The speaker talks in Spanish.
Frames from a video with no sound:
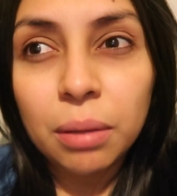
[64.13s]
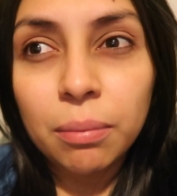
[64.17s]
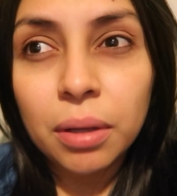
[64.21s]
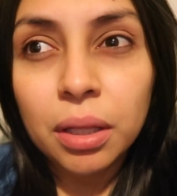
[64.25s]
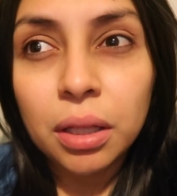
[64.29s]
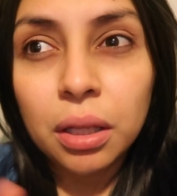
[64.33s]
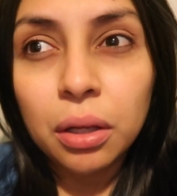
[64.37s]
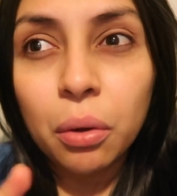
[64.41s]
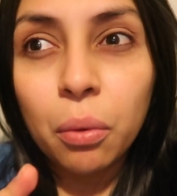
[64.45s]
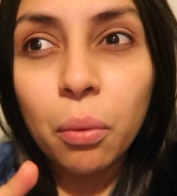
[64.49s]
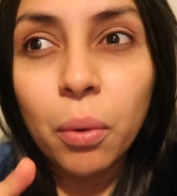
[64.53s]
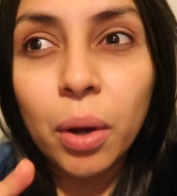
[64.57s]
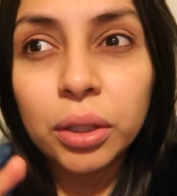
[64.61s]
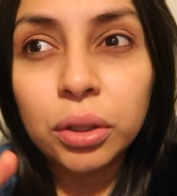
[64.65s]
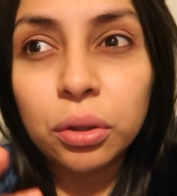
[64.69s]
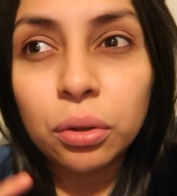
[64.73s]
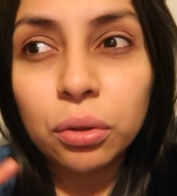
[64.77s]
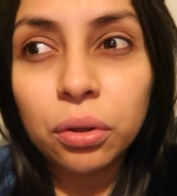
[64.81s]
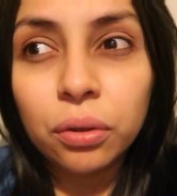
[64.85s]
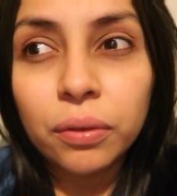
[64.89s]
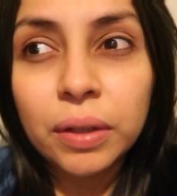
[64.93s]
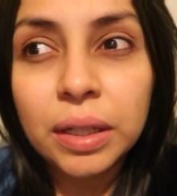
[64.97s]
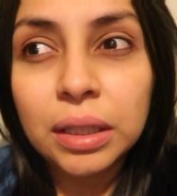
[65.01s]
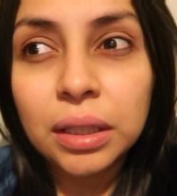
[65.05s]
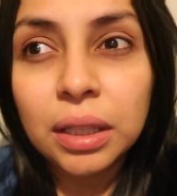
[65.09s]
también de
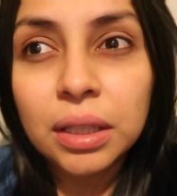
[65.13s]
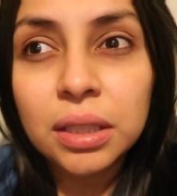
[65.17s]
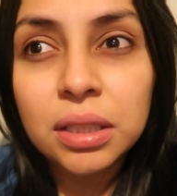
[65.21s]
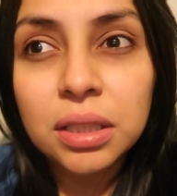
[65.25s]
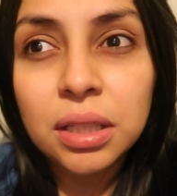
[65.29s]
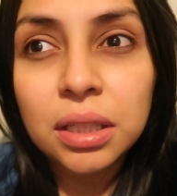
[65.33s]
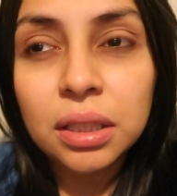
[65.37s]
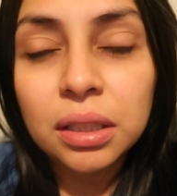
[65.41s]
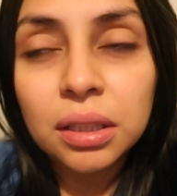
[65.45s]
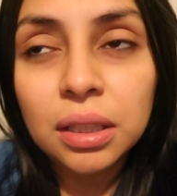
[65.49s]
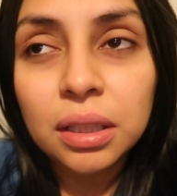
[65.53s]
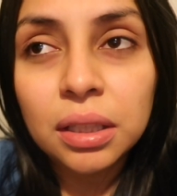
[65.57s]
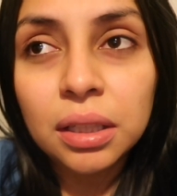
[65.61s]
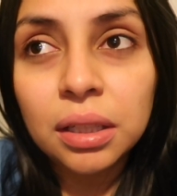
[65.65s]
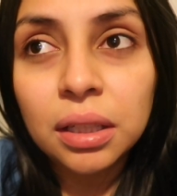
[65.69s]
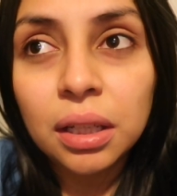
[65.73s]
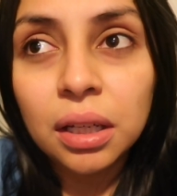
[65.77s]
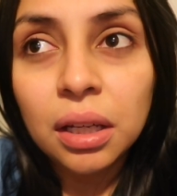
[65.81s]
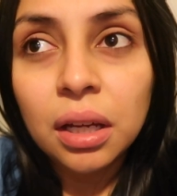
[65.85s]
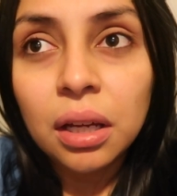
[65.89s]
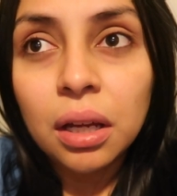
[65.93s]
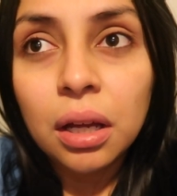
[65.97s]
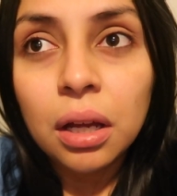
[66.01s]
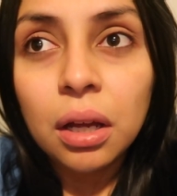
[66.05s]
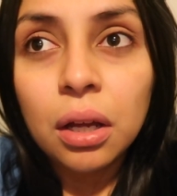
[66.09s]
4.97
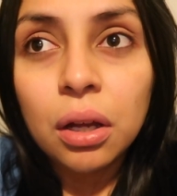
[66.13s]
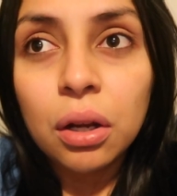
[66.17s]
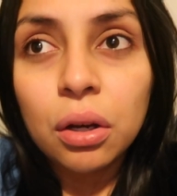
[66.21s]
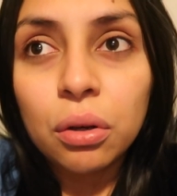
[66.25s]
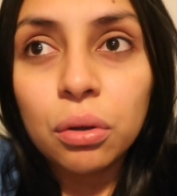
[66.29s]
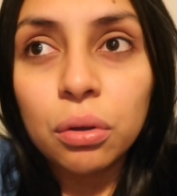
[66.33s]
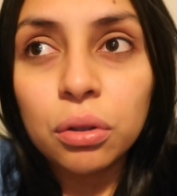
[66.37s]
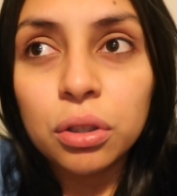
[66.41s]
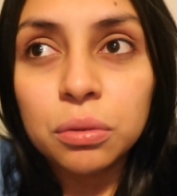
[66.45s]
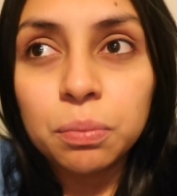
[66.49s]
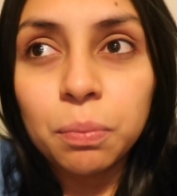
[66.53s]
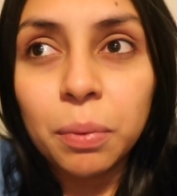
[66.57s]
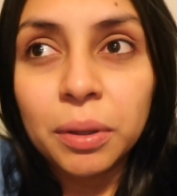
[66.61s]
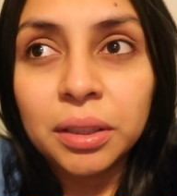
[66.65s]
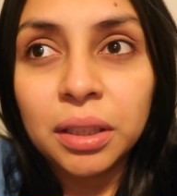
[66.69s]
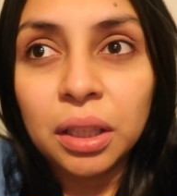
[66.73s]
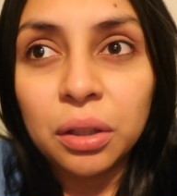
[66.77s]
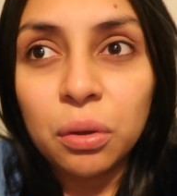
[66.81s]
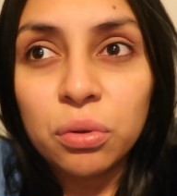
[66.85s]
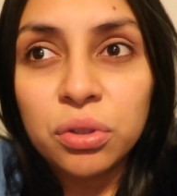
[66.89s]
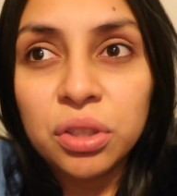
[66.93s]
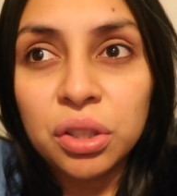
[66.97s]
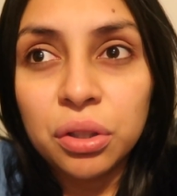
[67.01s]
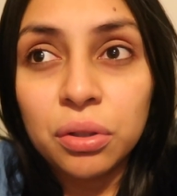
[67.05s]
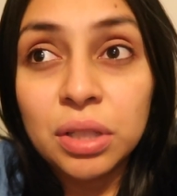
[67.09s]
los
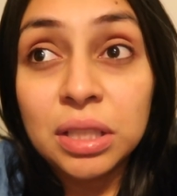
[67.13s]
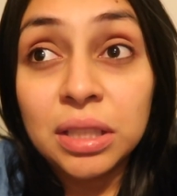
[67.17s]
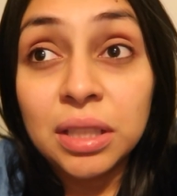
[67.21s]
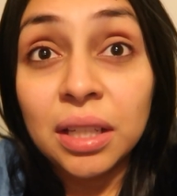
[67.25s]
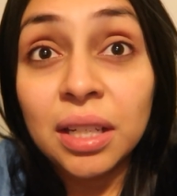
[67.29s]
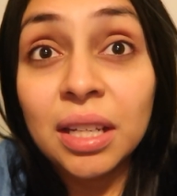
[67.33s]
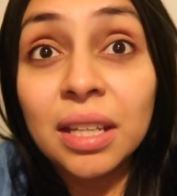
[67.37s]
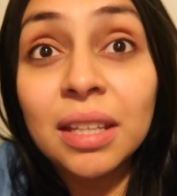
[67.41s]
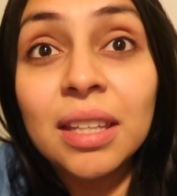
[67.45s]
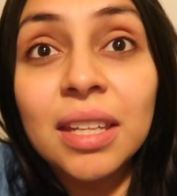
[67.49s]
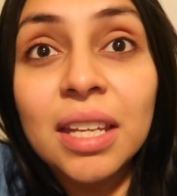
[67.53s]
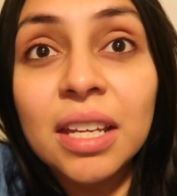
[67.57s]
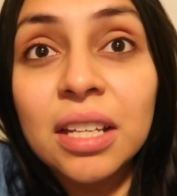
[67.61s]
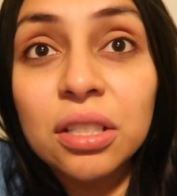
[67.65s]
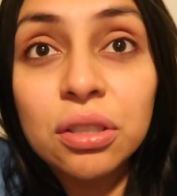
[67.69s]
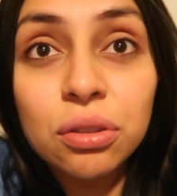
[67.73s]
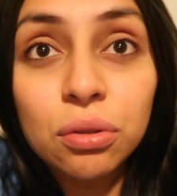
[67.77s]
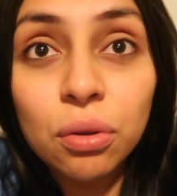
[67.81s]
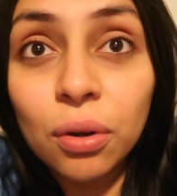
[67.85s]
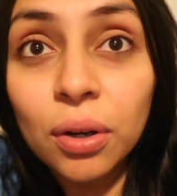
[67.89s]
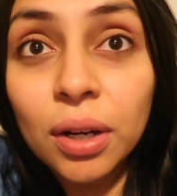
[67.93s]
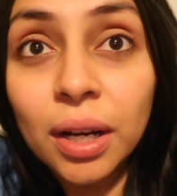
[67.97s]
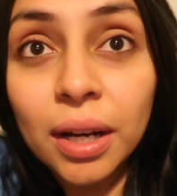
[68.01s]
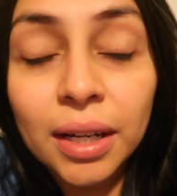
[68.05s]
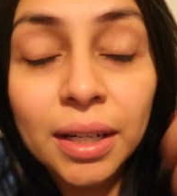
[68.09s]
pantaloncitos están en 10
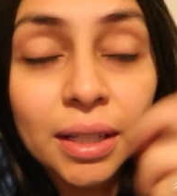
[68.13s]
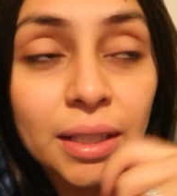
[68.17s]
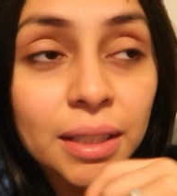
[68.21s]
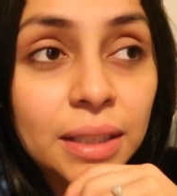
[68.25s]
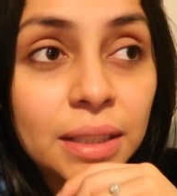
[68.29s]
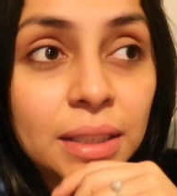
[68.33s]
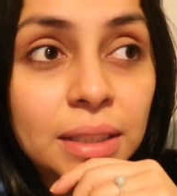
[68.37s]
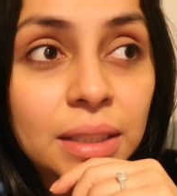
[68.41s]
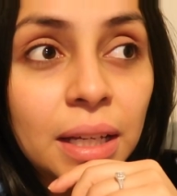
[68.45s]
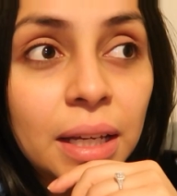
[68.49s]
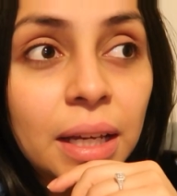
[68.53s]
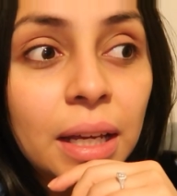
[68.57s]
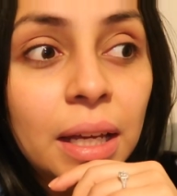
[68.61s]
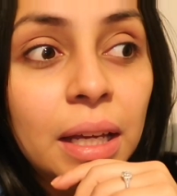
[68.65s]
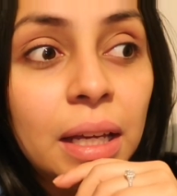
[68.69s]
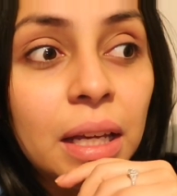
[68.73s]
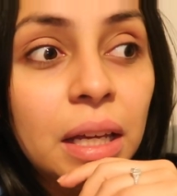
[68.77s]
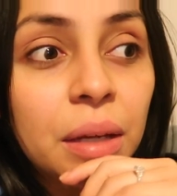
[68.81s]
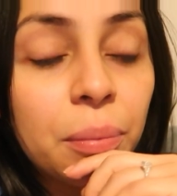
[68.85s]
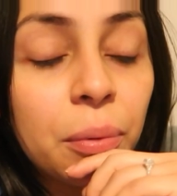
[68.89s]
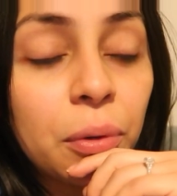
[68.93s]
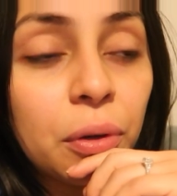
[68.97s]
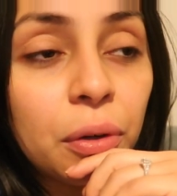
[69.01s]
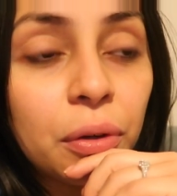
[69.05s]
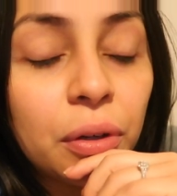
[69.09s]
dólares
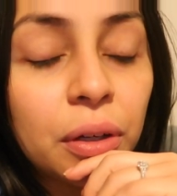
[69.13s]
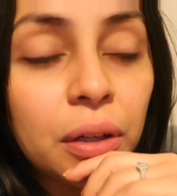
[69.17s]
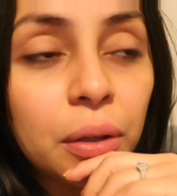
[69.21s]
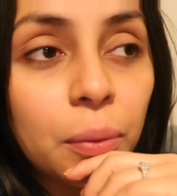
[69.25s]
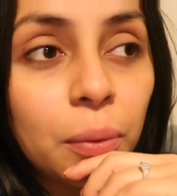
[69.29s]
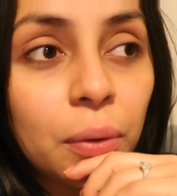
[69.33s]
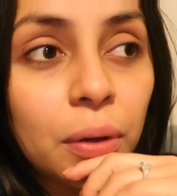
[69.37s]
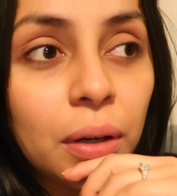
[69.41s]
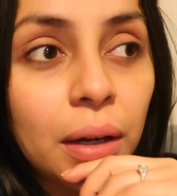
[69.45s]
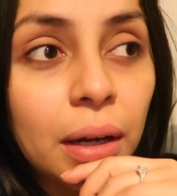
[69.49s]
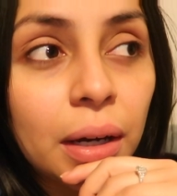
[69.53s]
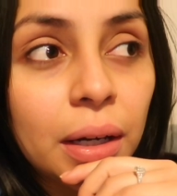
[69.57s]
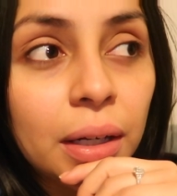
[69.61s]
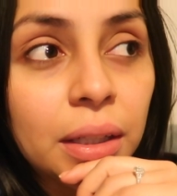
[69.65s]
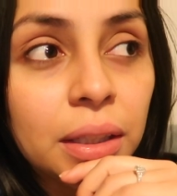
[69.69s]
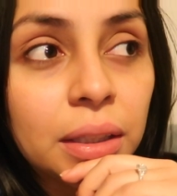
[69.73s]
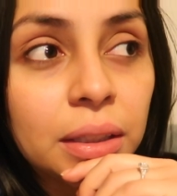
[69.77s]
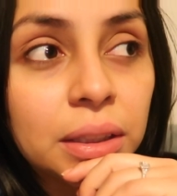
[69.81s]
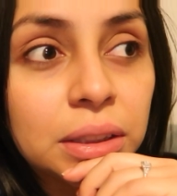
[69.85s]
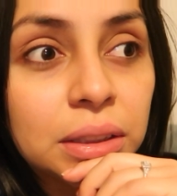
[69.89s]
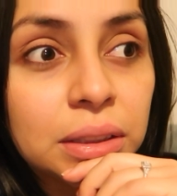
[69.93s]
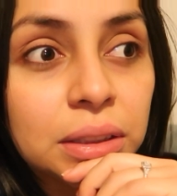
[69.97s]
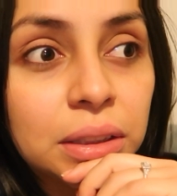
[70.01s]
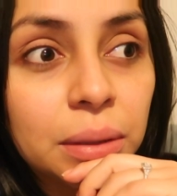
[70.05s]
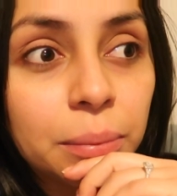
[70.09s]
y por lo regular
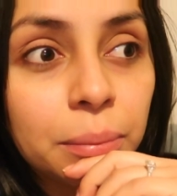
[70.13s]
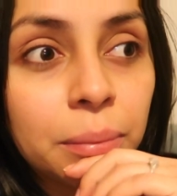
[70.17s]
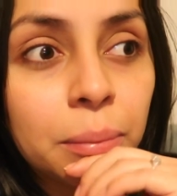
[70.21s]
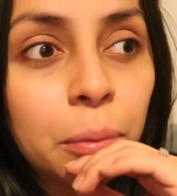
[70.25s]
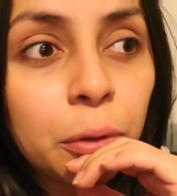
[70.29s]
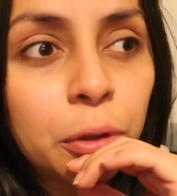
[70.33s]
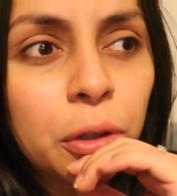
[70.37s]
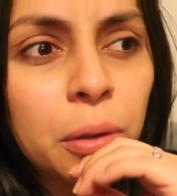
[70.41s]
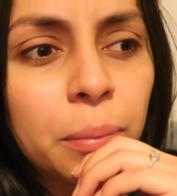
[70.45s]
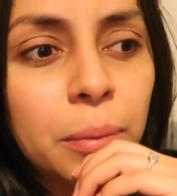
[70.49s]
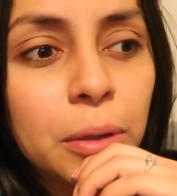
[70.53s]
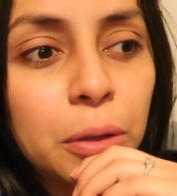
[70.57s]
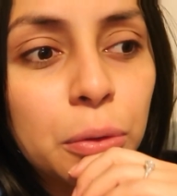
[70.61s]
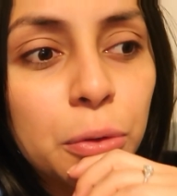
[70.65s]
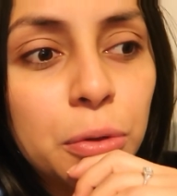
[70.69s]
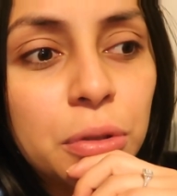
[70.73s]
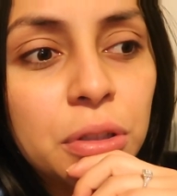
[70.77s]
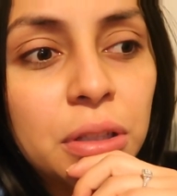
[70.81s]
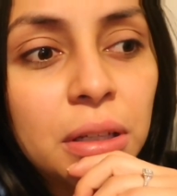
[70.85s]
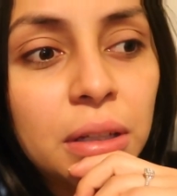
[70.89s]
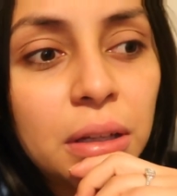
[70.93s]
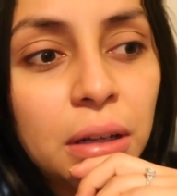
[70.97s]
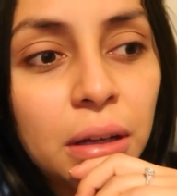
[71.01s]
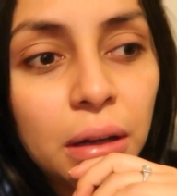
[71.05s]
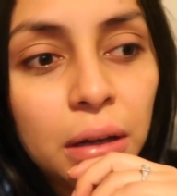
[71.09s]
este bueno me
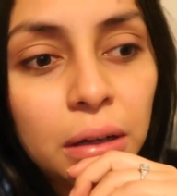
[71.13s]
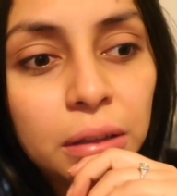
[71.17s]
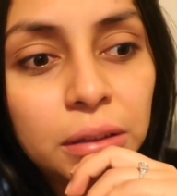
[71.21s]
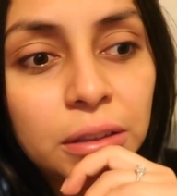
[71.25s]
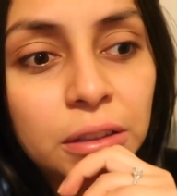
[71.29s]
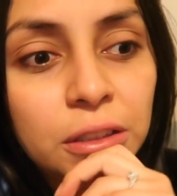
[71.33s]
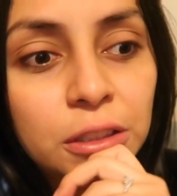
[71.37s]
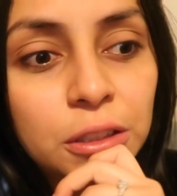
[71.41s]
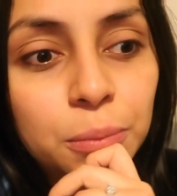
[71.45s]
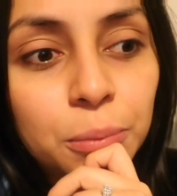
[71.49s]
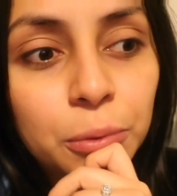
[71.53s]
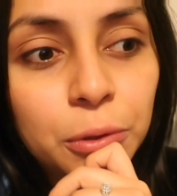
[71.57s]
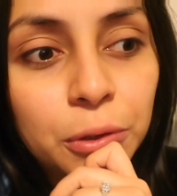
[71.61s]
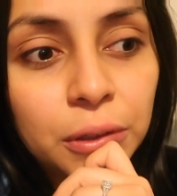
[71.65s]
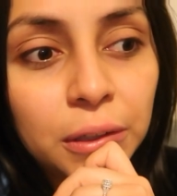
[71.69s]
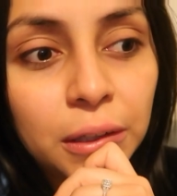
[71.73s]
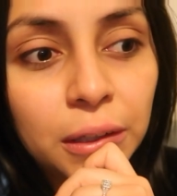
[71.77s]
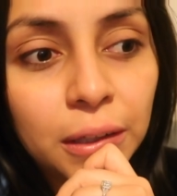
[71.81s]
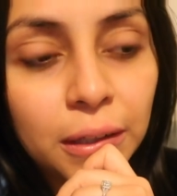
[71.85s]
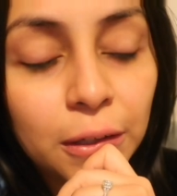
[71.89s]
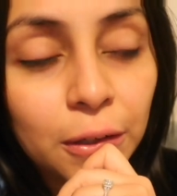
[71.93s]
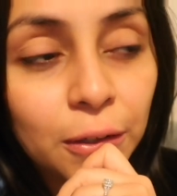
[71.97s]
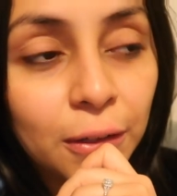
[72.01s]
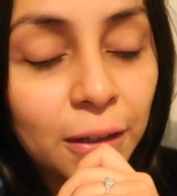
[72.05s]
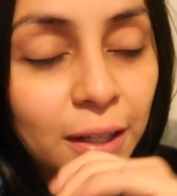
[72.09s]
gusta Carters
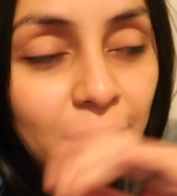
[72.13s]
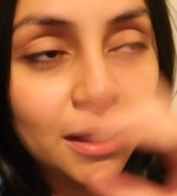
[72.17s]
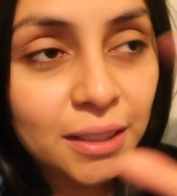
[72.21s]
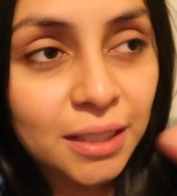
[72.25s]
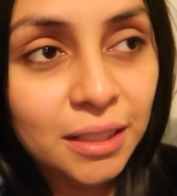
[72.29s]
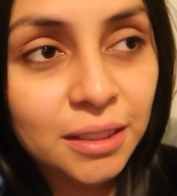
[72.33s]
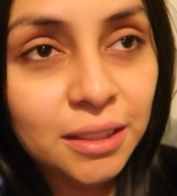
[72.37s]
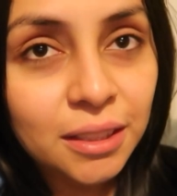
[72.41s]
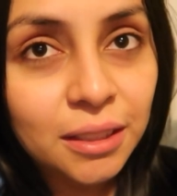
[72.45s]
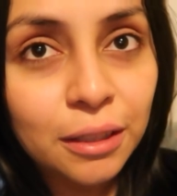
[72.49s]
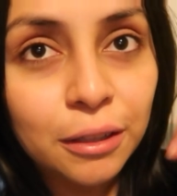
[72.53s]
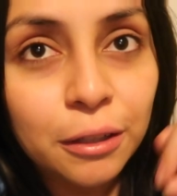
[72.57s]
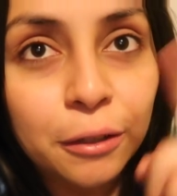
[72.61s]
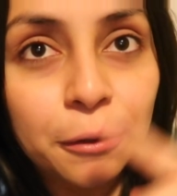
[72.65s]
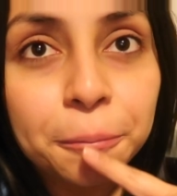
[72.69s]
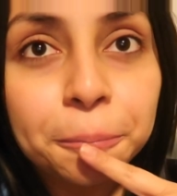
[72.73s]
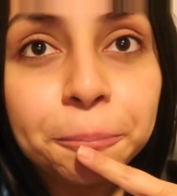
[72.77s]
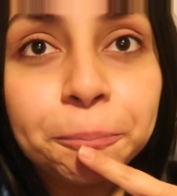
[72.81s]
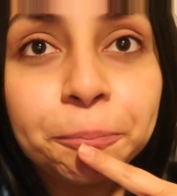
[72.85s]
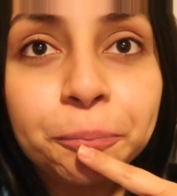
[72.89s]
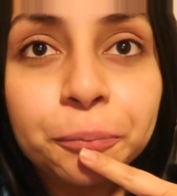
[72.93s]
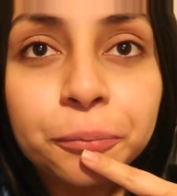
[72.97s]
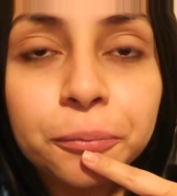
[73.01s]
porque es lo que decía Sergio